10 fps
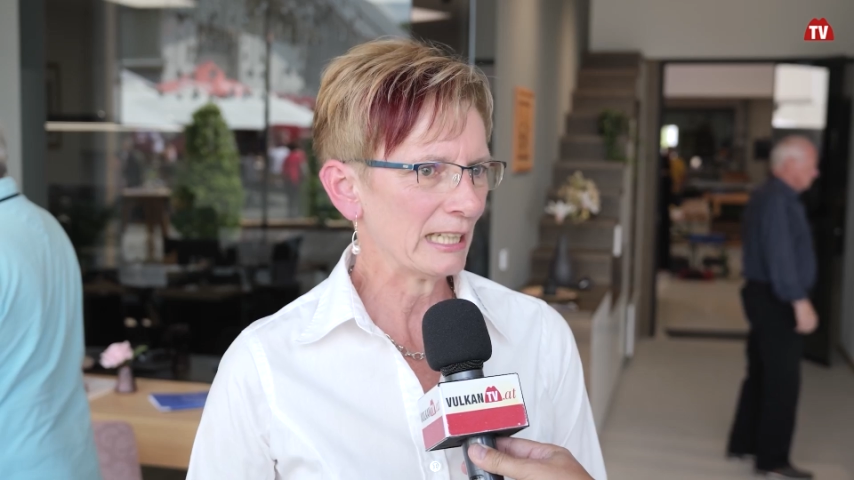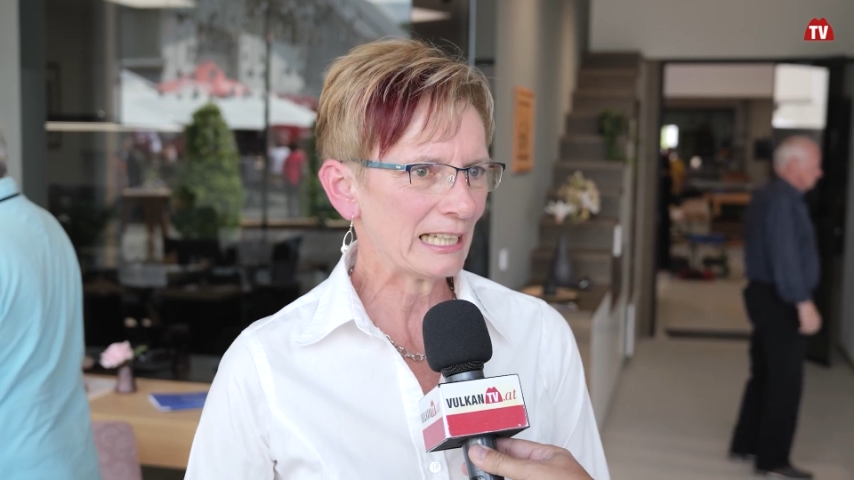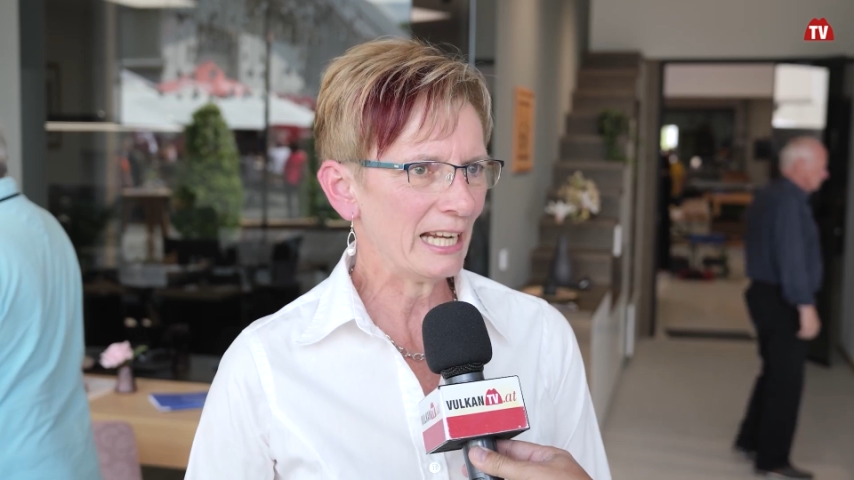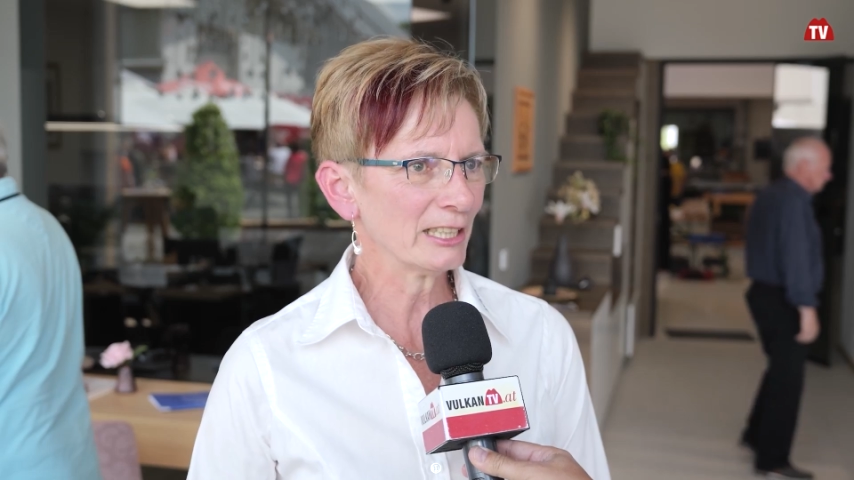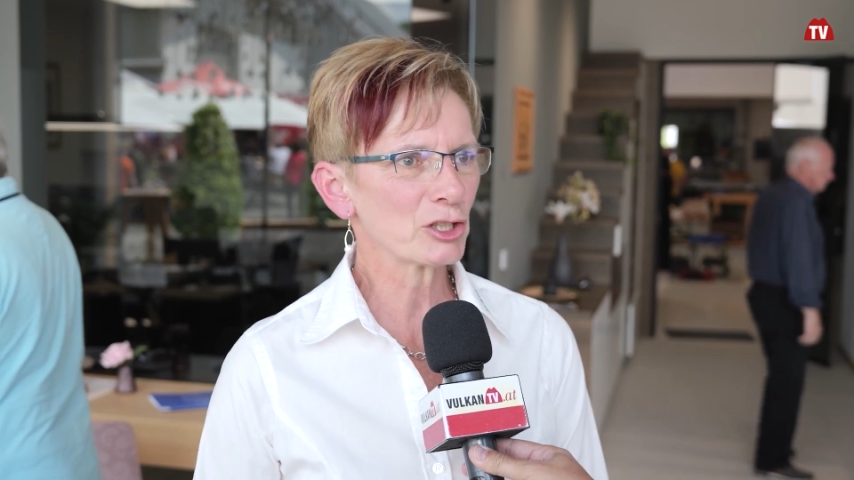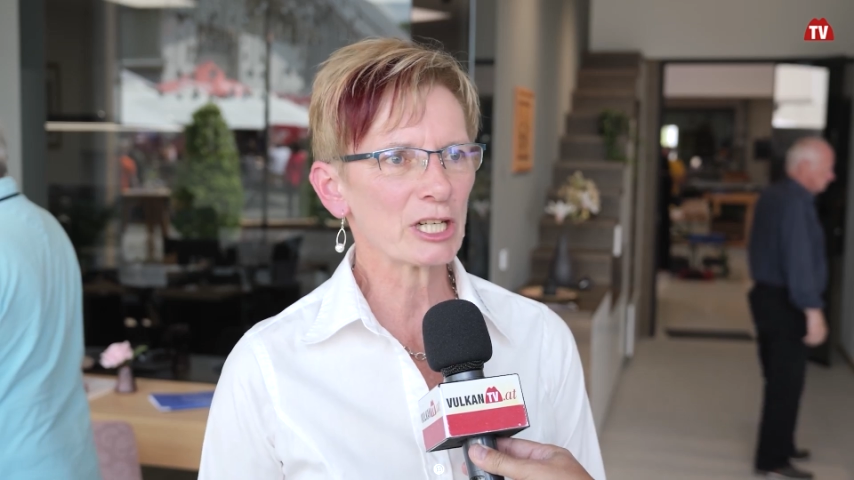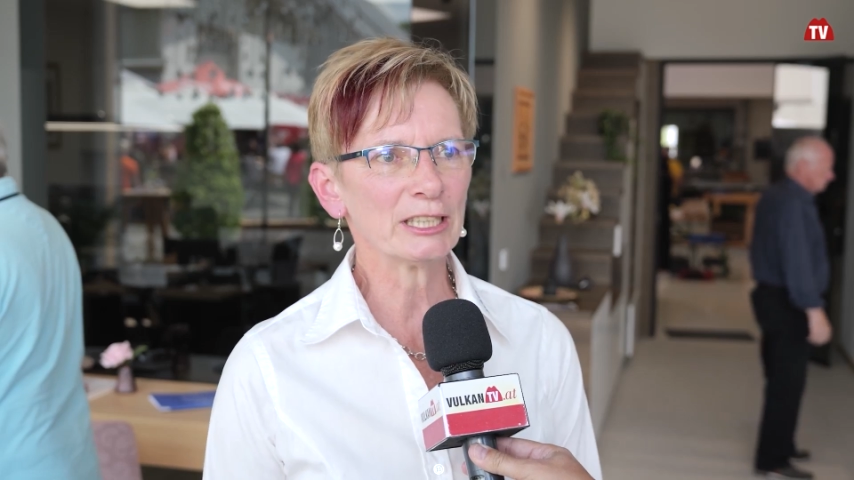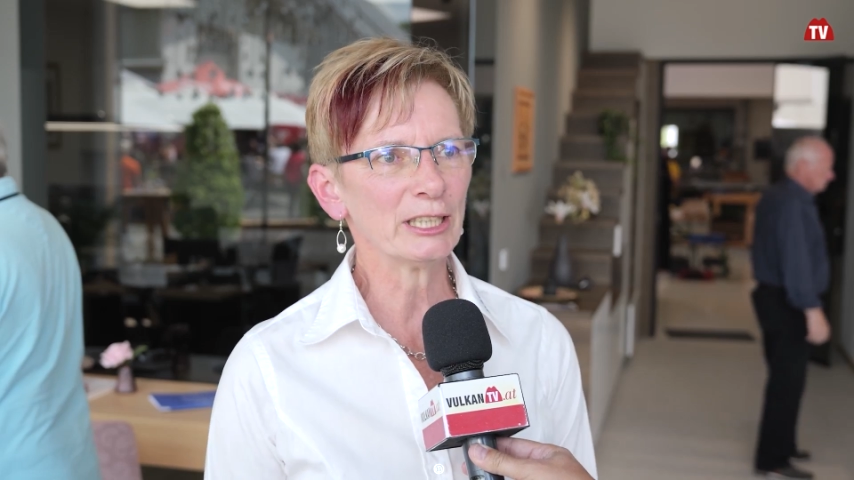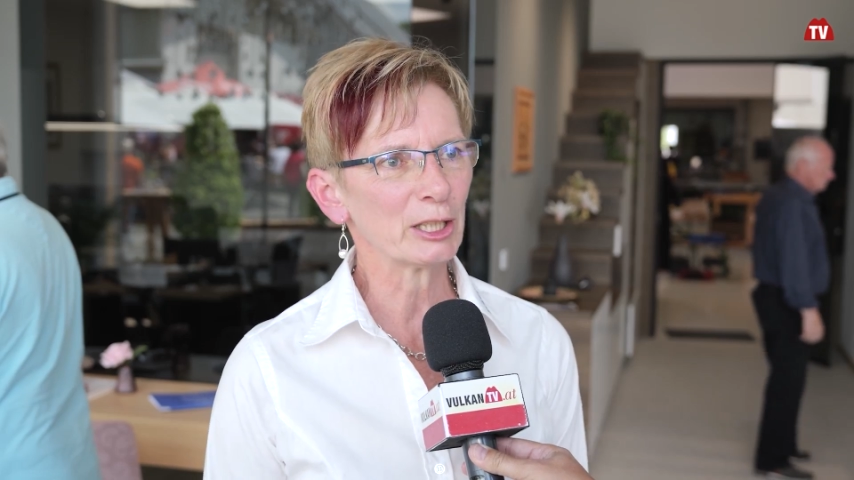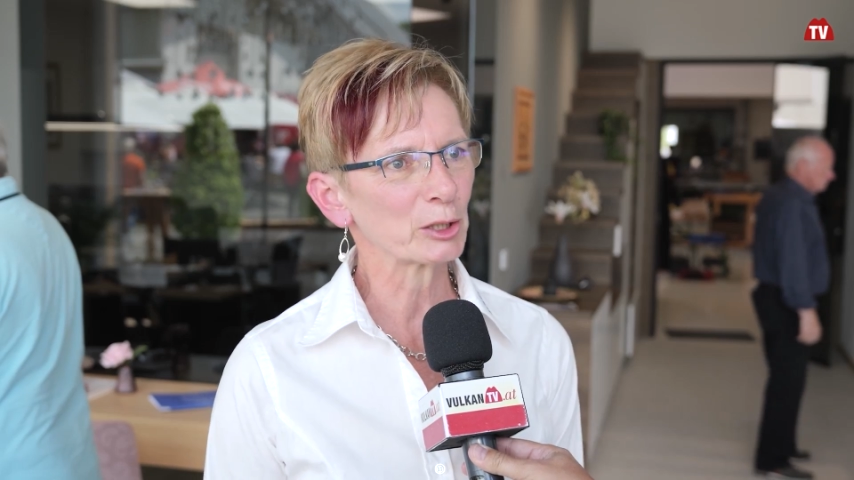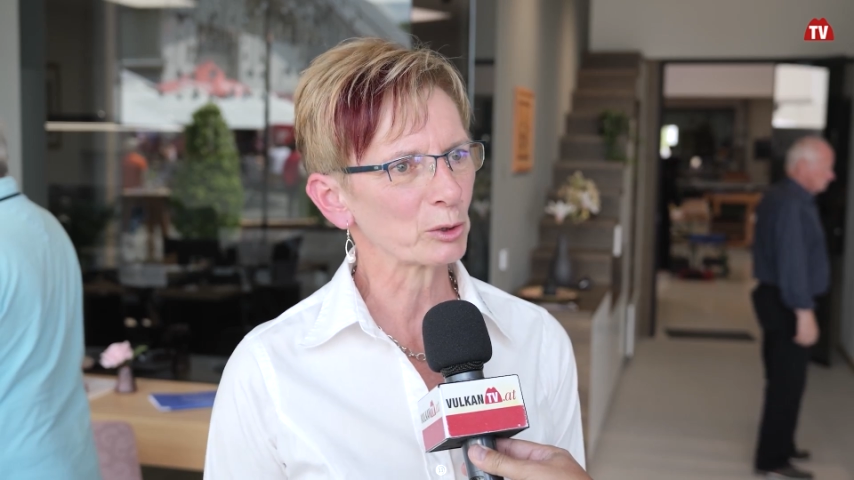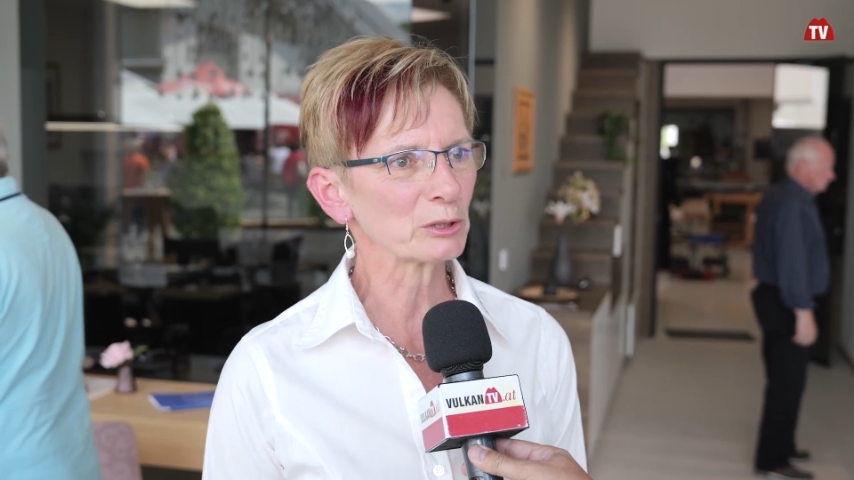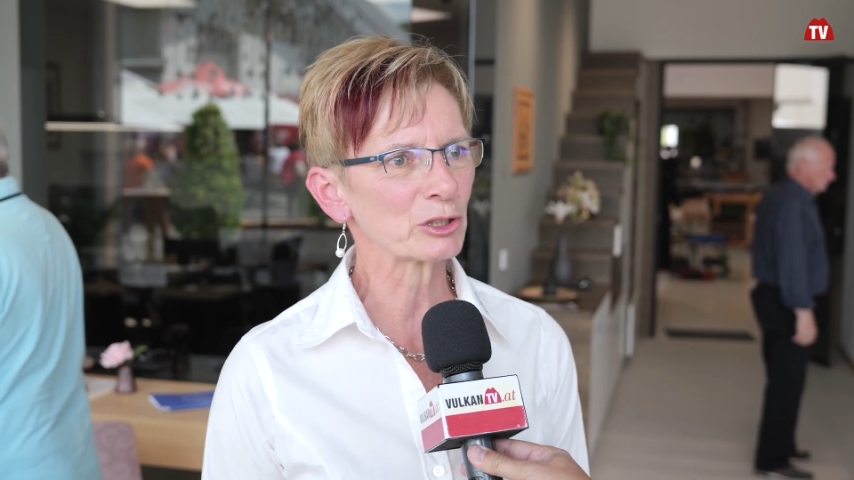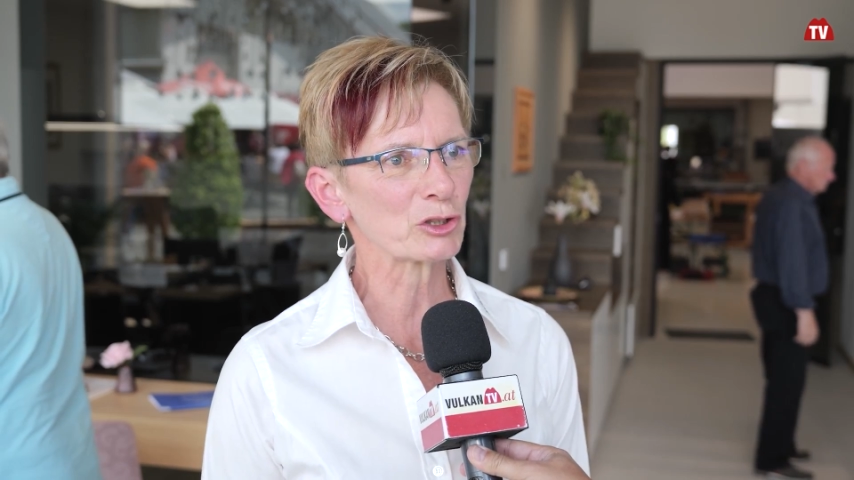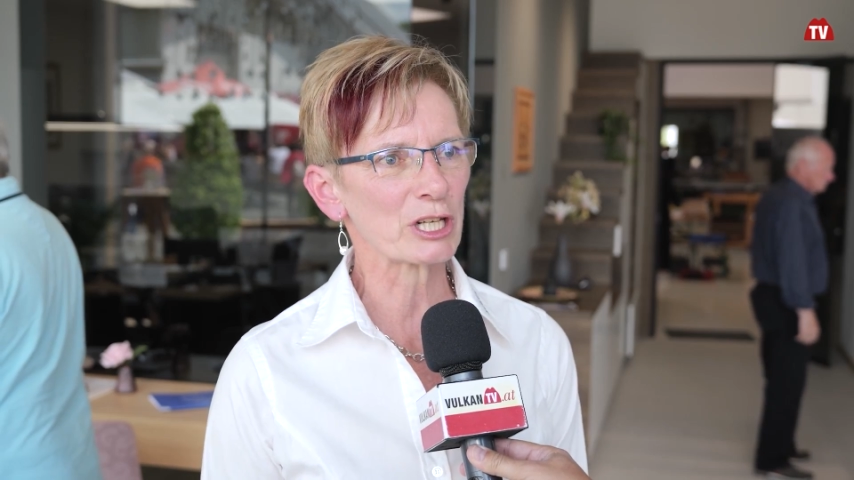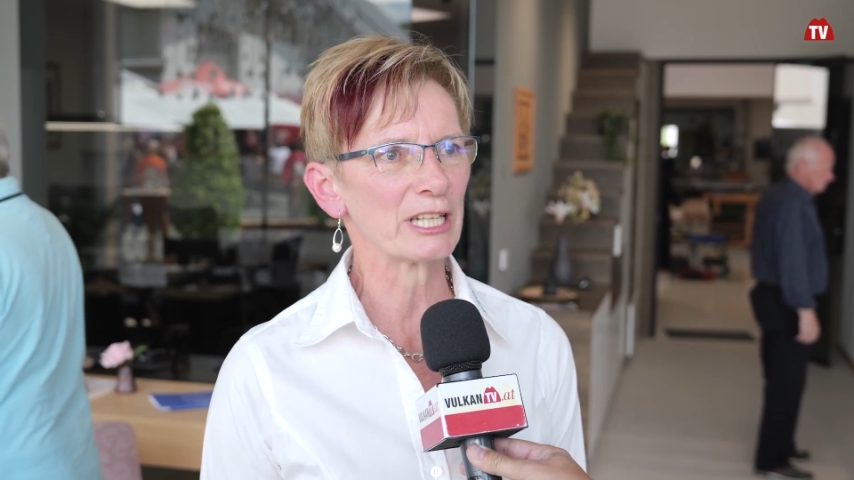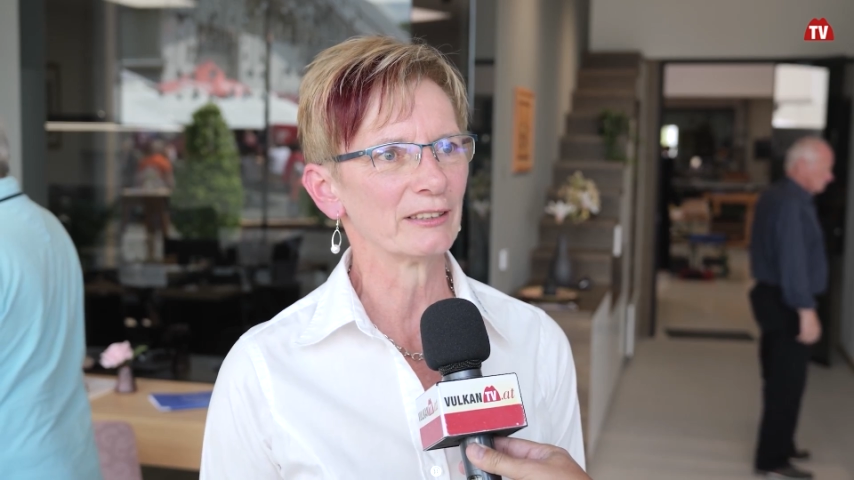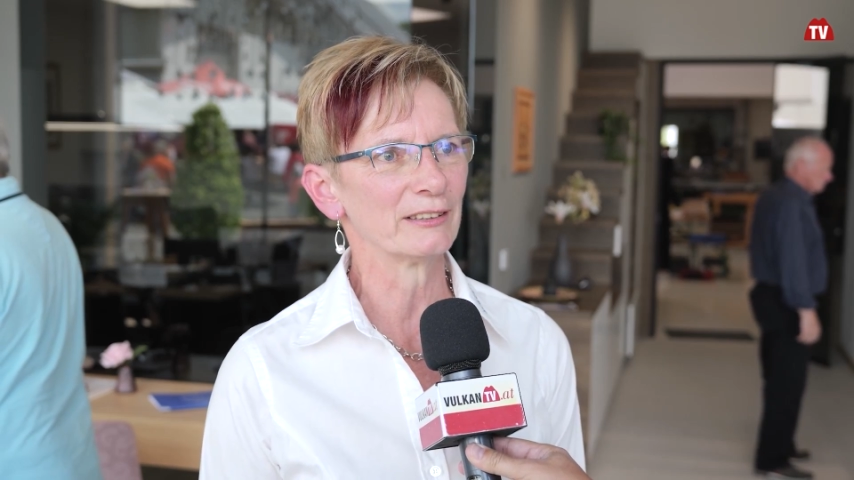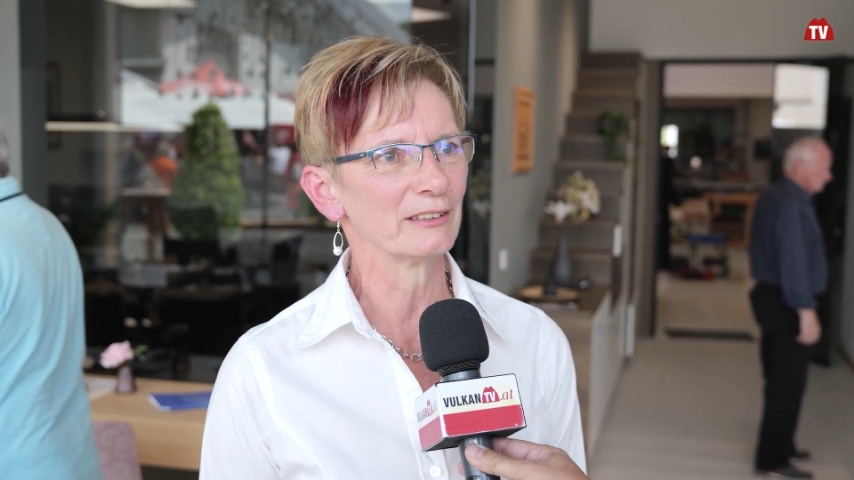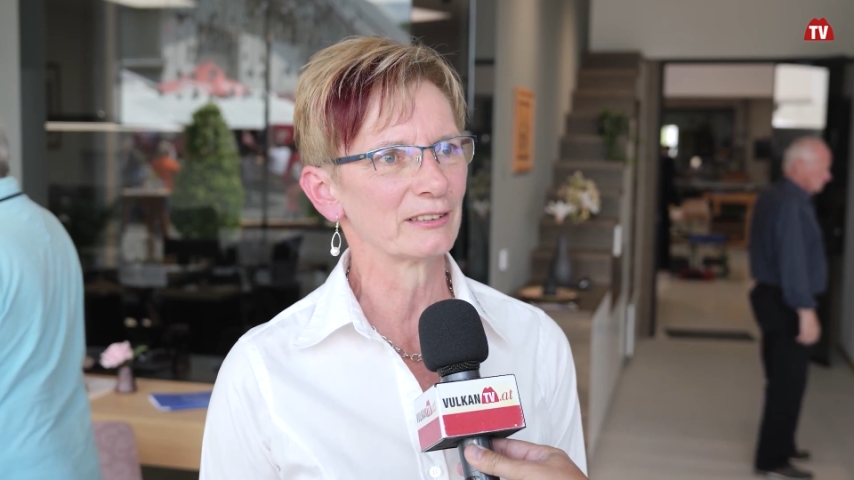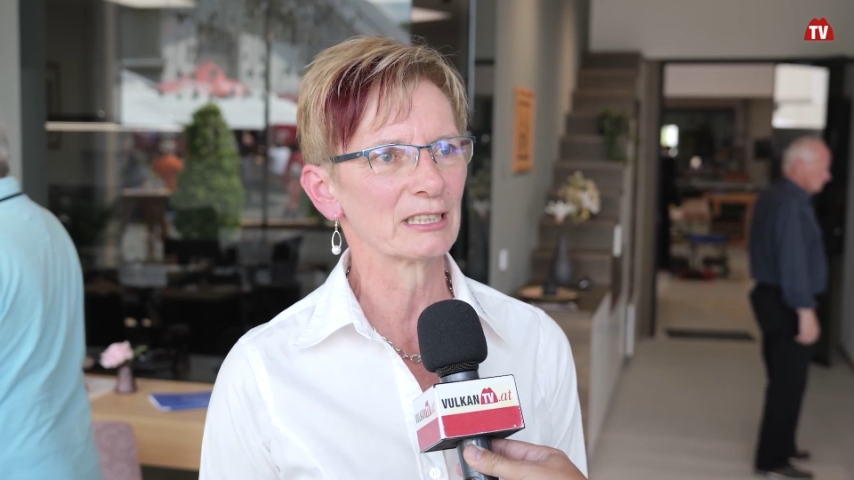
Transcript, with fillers: In kleinen Schritten, in großen Schritten,